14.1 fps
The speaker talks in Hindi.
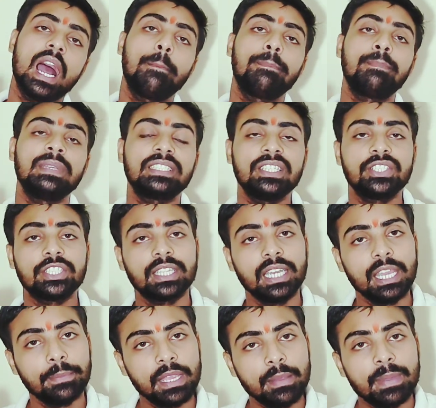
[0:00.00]
आप में से
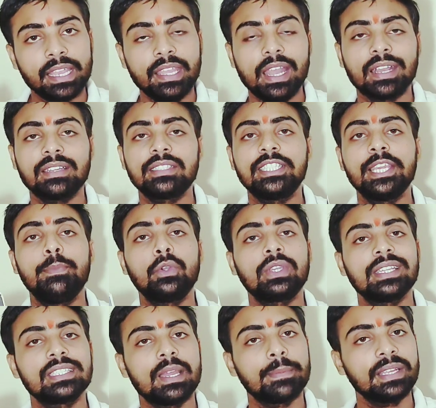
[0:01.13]
जितने भी भाई अगर सीपीओ के
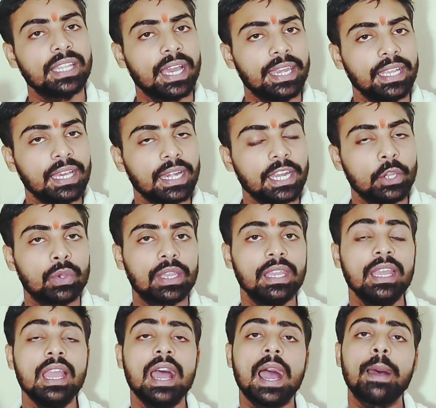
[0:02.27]
एग्जाम की तैयारी कर रहे होंगे
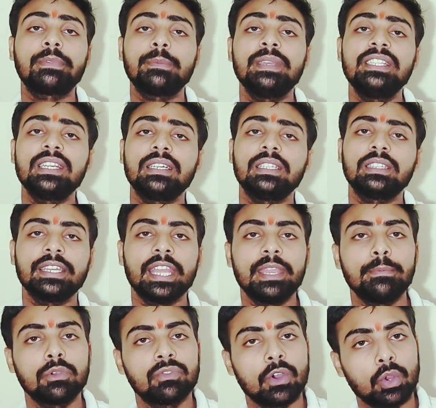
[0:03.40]
आप सभी ज्यादातर यही
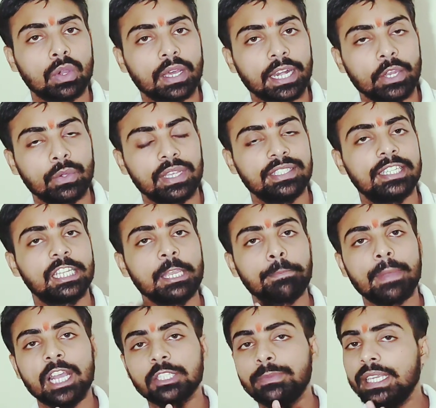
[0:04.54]
बुक फॉलो कर रहे होंगे जिनके
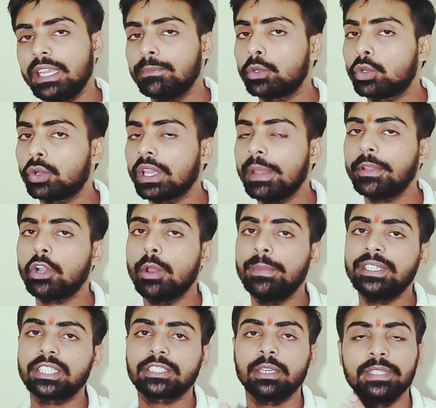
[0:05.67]
पास भी ये बुक होगी हमें
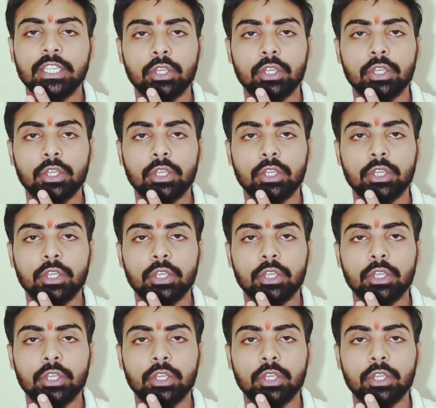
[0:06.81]
कॉमेंट सेक्शन